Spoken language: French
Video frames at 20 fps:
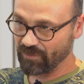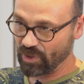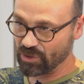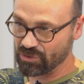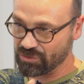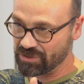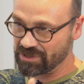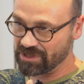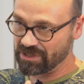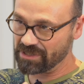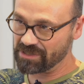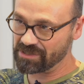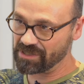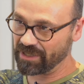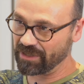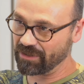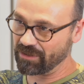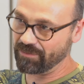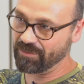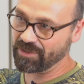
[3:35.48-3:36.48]

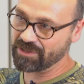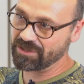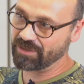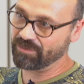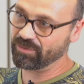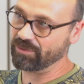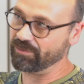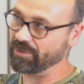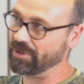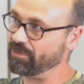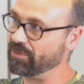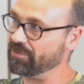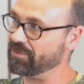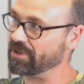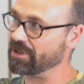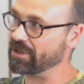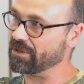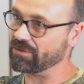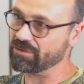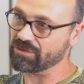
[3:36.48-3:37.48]
j'utiliserai comme matière première
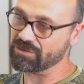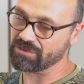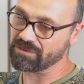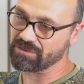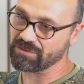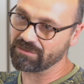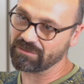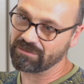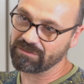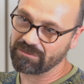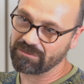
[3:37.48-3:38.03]
pour faire quelque chose.